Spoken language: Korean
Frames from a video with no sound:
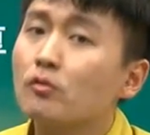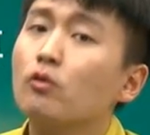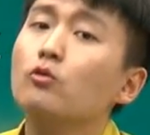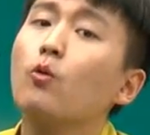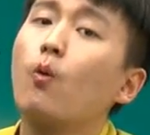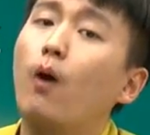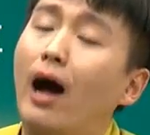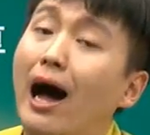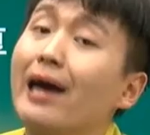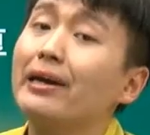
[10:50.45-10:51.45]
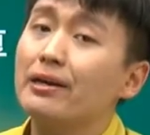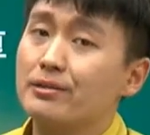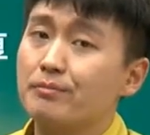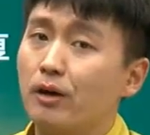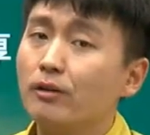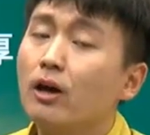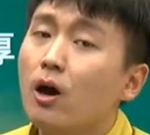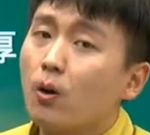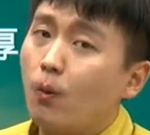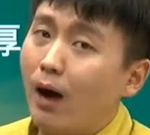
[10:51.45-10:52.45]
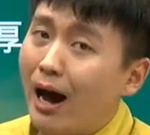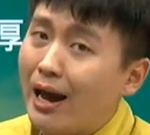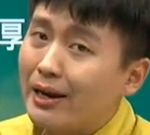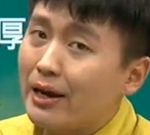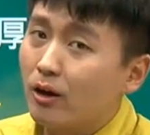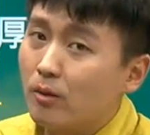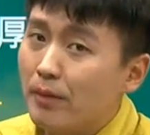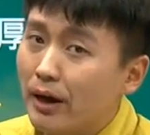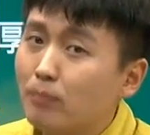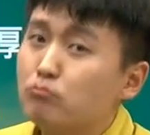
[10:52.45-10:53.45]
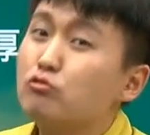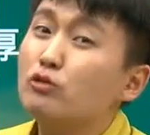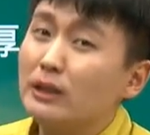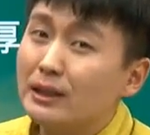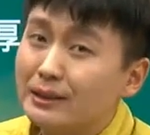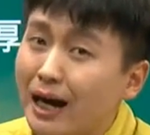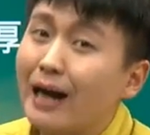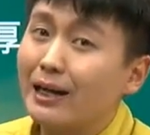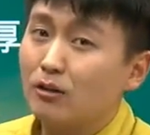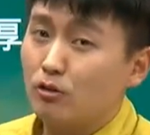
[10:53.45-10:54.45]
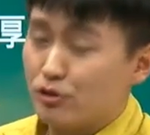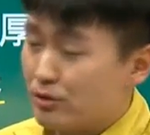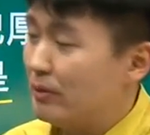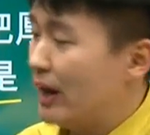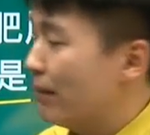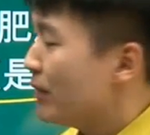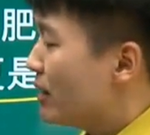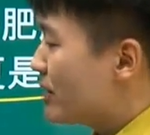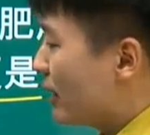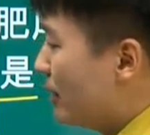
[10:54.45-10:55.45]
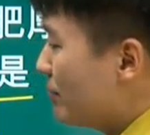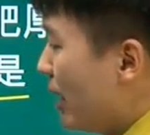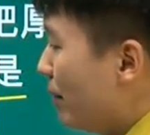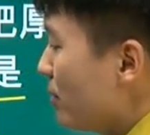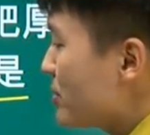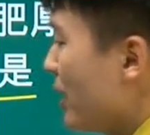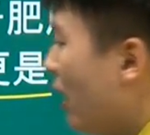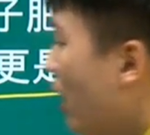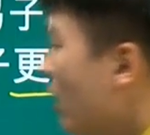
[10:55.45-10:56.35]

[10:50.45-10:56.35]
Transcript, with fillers: 또는 과일에 쓰면 과일의 열매가 무르 익다라는 걸로 씁니다. 자, 그 다음 네 번째요.